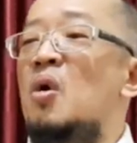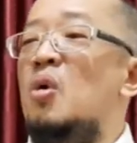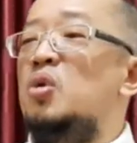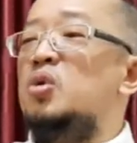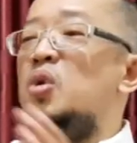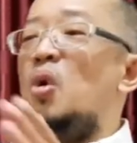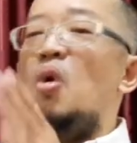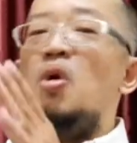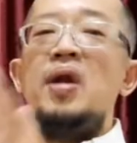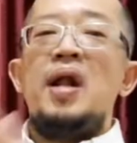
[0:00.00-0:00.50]

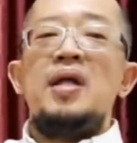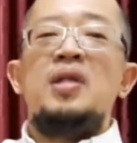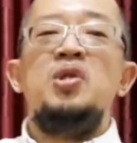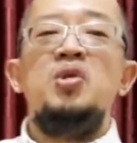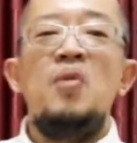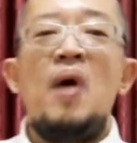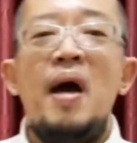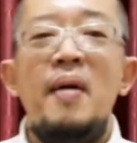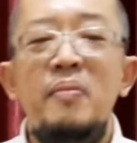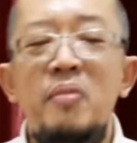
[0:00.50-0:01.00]
untuk orang
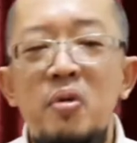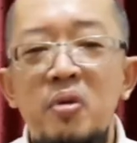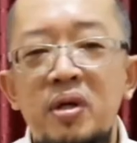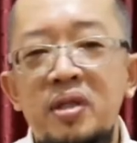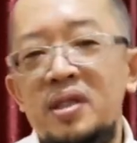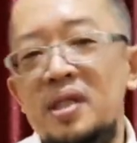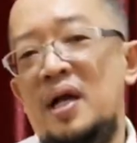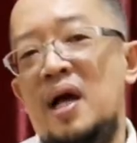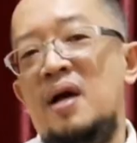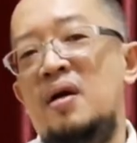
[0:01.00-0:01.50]
tuamu
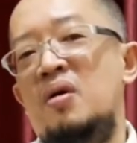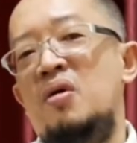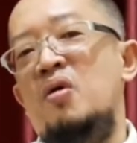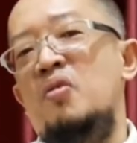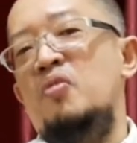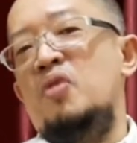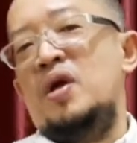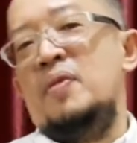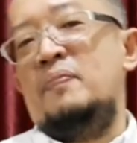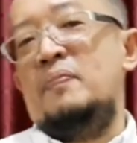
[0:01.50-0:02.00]
ketika
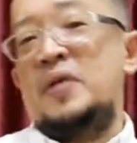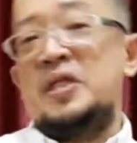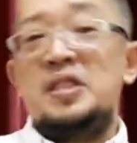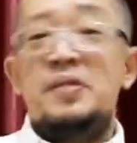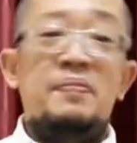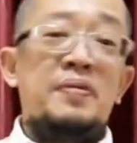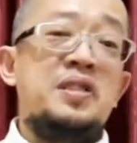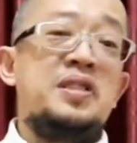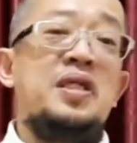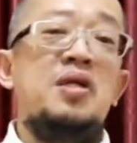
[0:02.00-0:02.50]
engkau mungkin
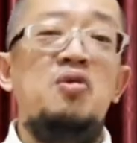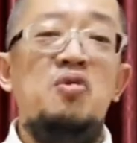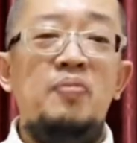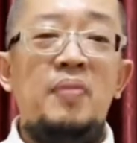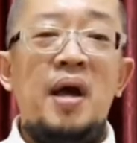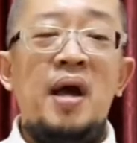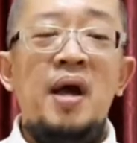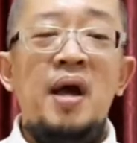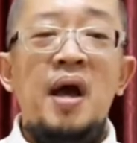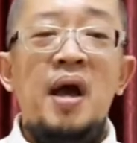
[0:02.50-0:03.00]
bersih-bersih
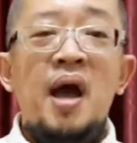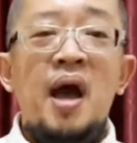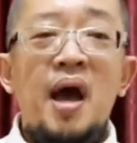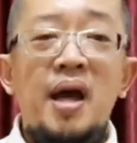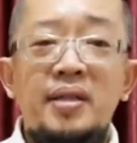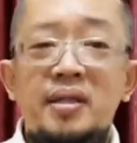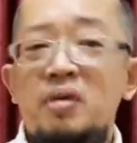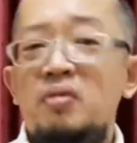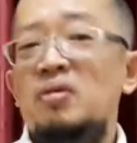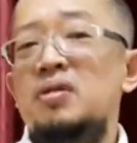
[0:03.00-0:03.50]
rumah
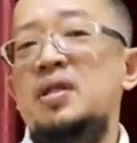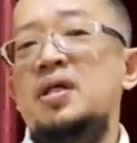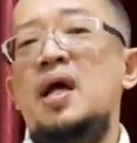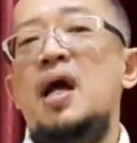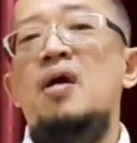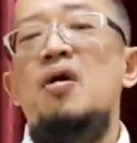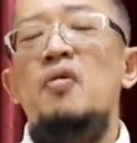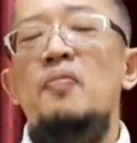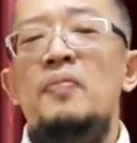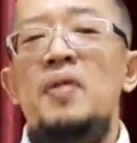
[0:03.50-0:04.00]
atau ketika
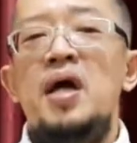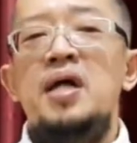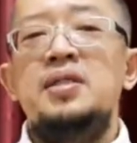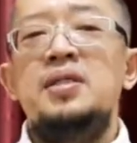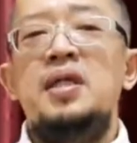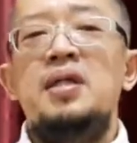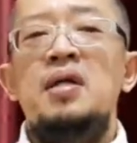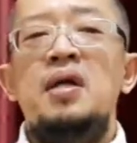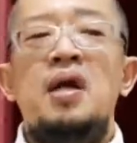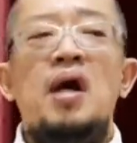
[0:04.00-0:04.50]
engkau
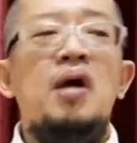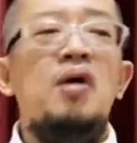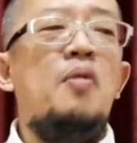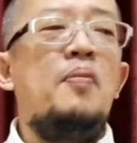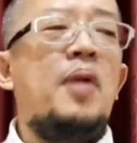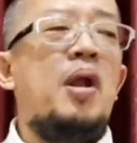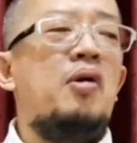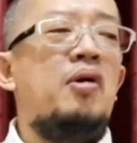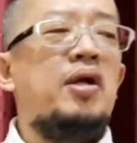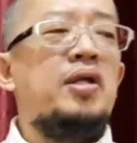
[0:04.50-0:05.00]
belajar engkau
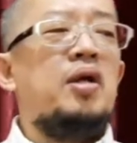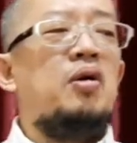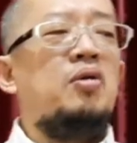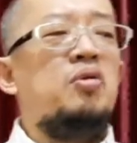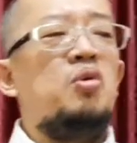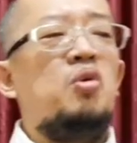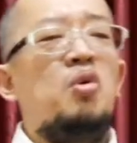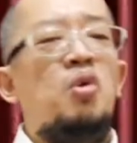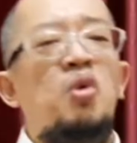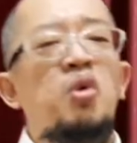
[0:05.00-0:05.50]
melakukannya
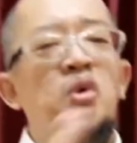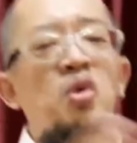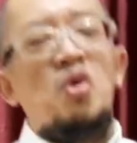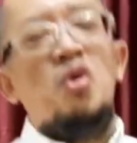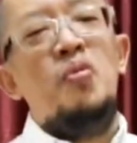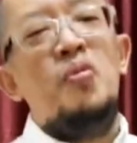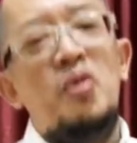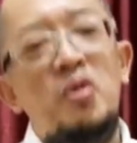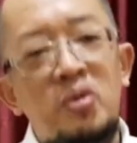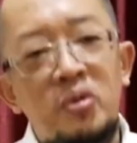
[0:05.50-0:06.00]
untuk
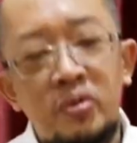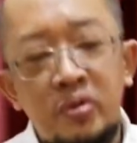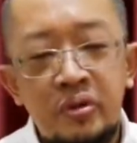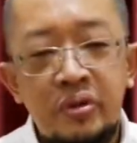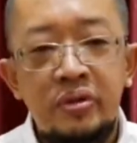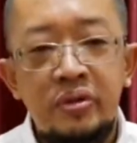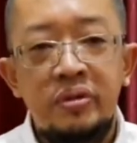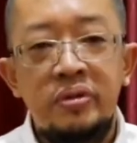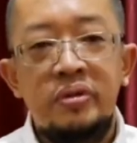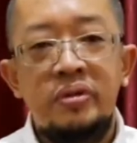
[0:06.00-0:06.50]
gurumu
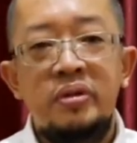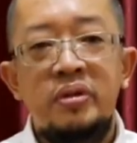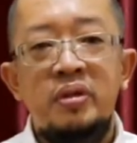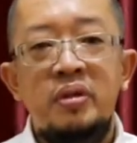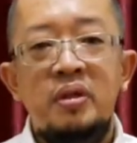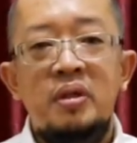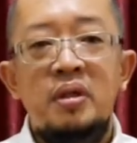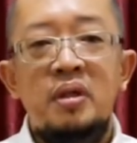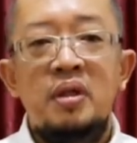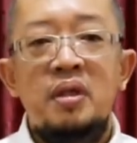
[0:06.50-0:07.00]

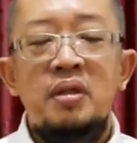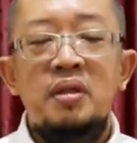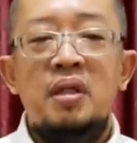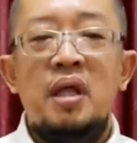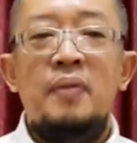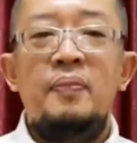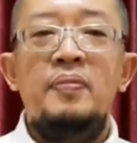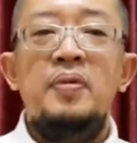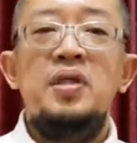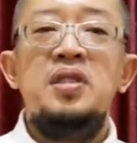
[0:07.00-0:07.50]

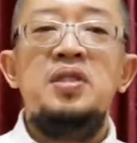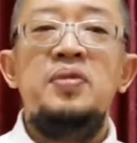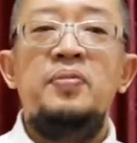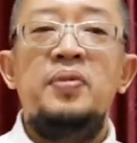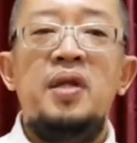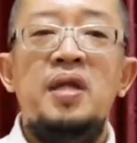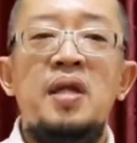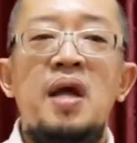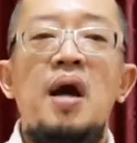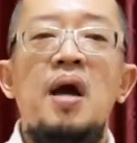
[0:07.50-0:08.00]
tapi
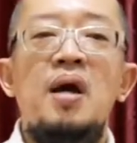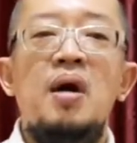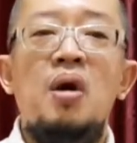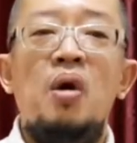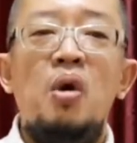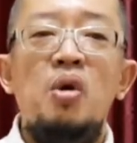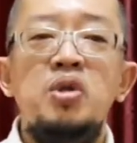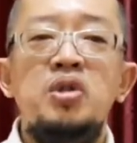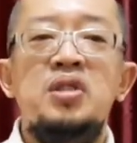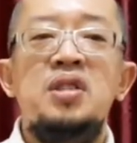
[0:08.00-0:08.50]
sebenarnya
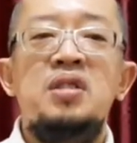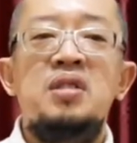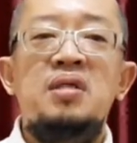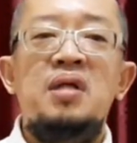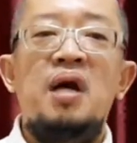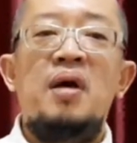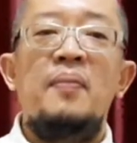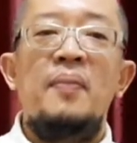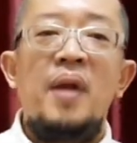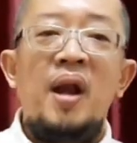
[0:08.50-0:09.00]
engkau
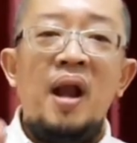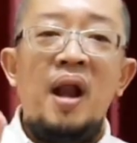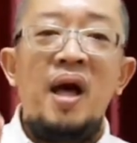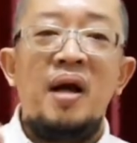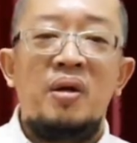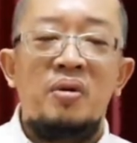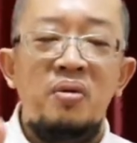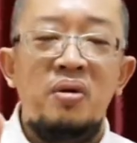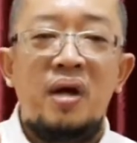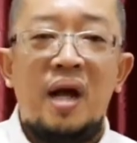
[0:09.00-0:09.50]
sedang
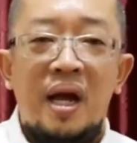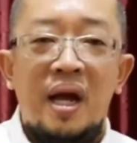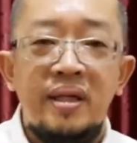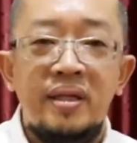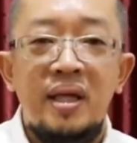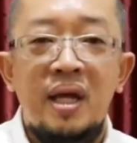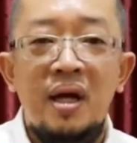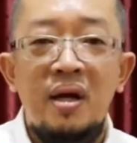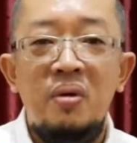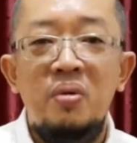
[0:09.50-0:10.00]

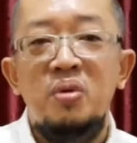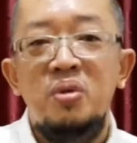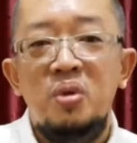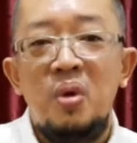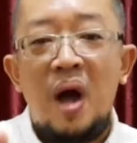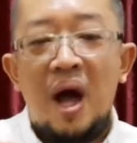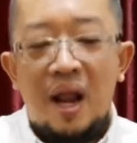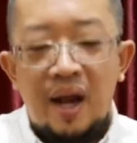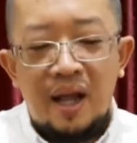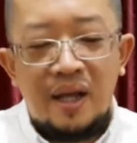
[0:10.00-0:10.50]
melakukannya
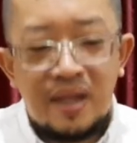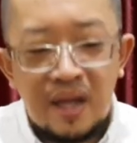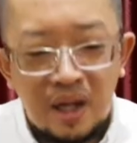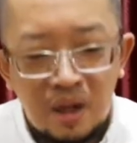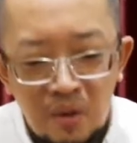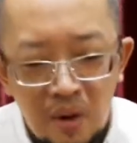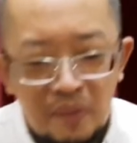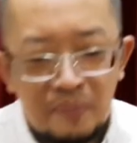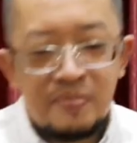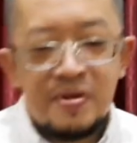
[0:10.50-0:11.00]
untuk Allah yang
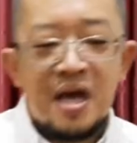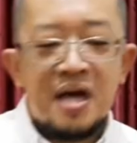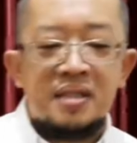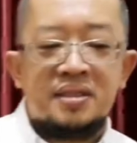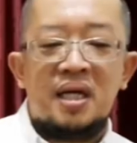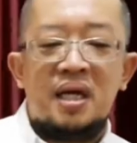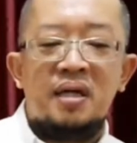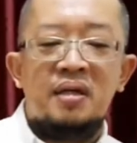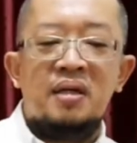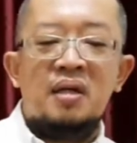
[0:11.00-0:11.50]
luar
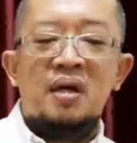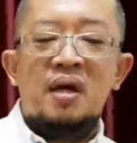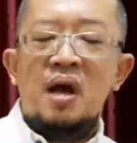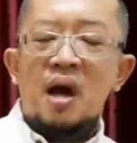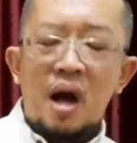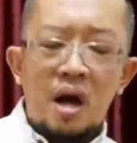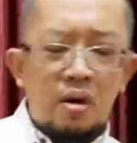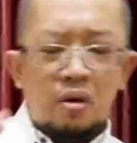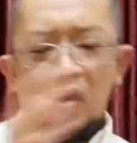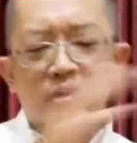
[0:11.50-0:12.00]
biasa
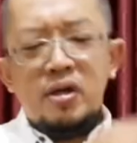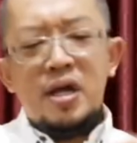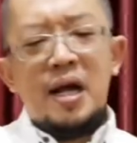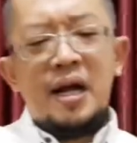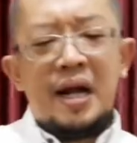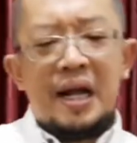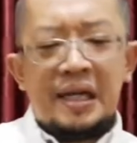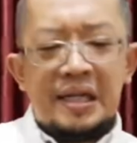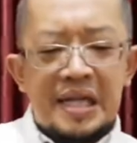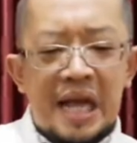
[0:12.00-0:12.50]
engkau
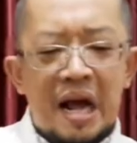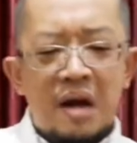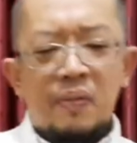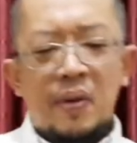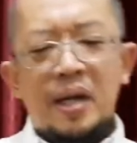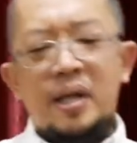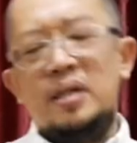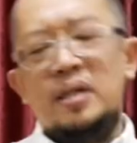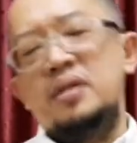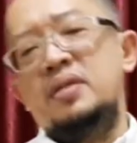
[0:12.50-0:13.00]
yang
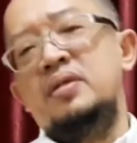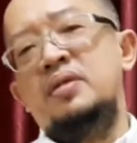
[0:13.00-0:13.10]
karyawan